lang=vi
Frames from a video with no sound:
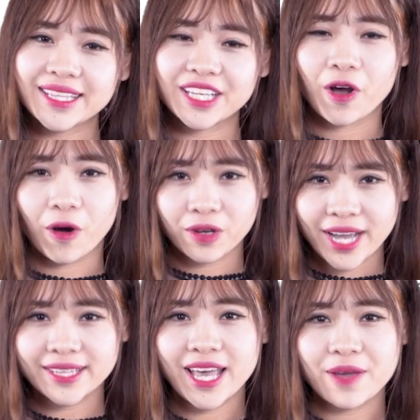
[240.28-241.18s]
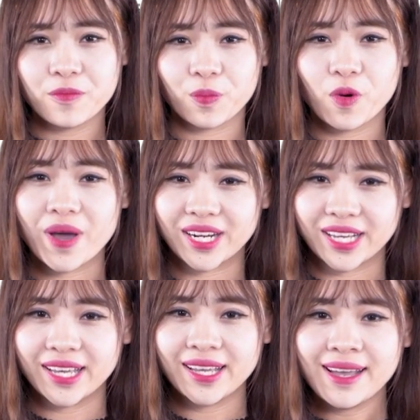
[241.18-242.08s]
đây thì có kê thêm một bộ bàn
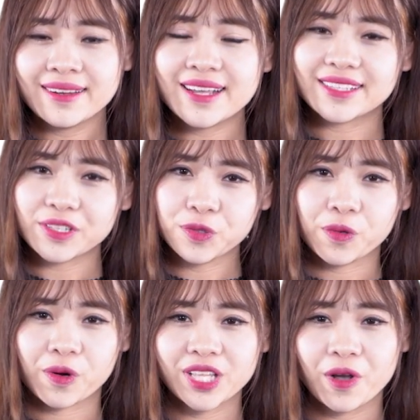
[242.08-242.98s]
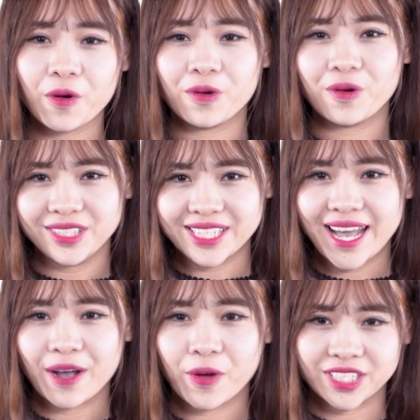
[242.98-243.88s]
ghế để gia chủ có thể ngồi uống
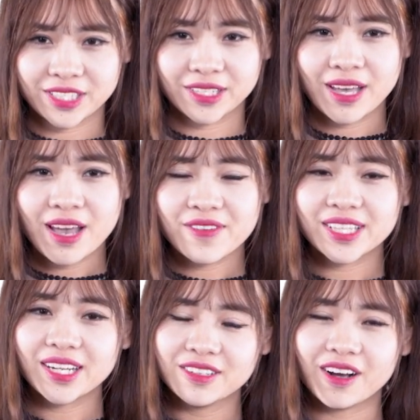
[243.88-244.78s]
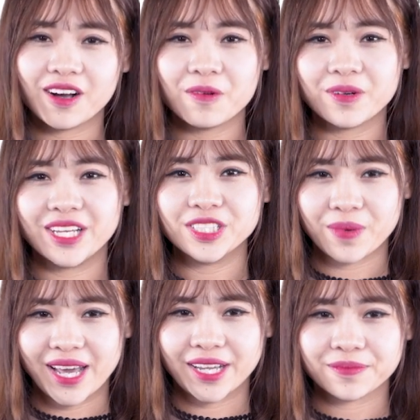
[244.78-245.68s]
trà ngoài trời và tận hưởng không khí
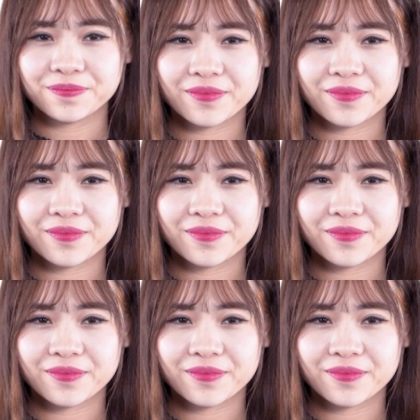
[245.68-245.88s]
trong lành.